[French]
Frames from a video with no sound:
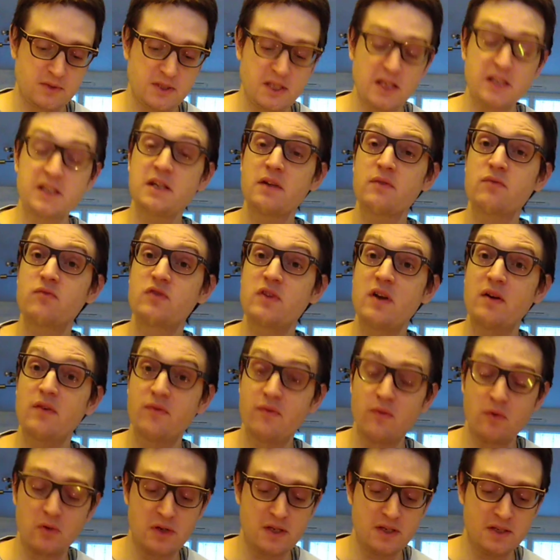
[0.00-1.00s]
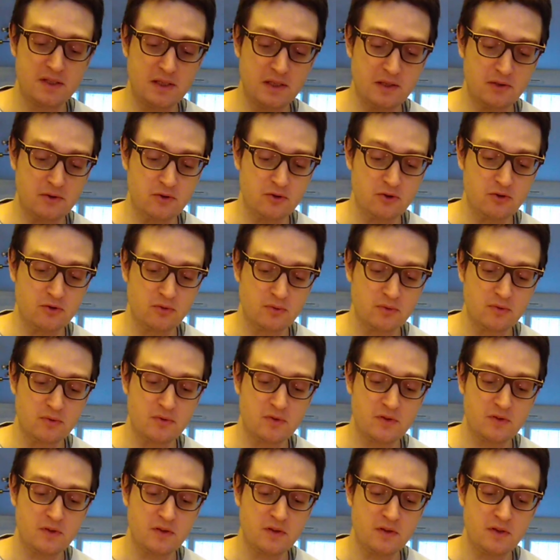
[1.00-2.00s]
quelqu'un vous a volé quelque
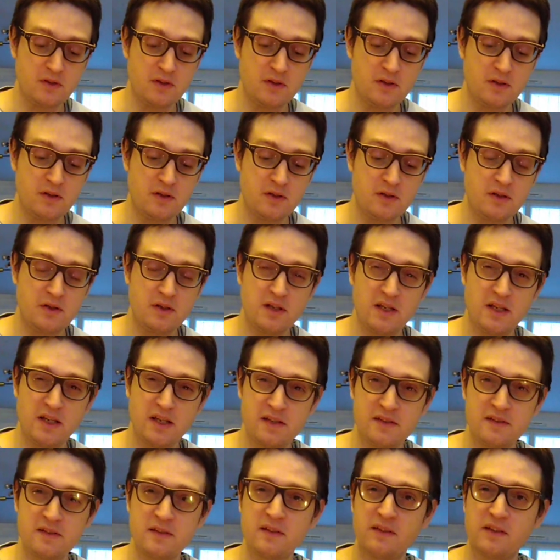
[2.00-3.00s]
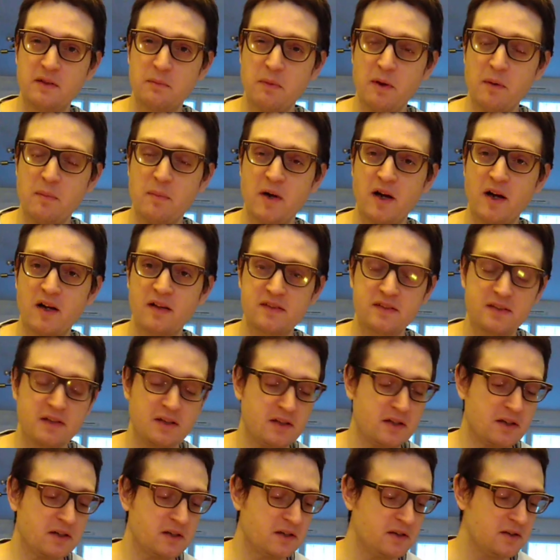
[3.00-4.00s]
chose et ce n'était pas par
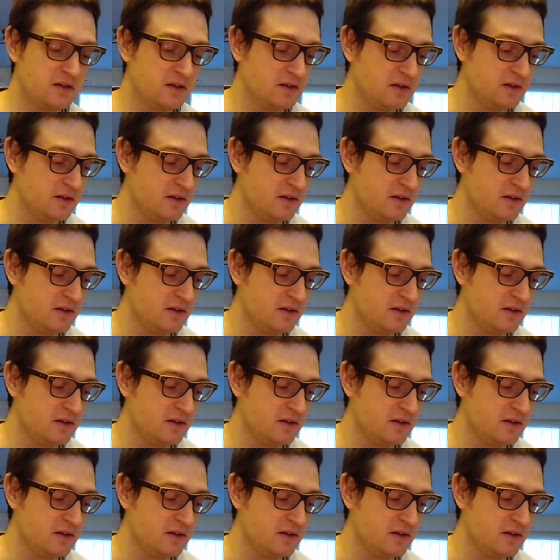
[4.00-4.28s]
hasard.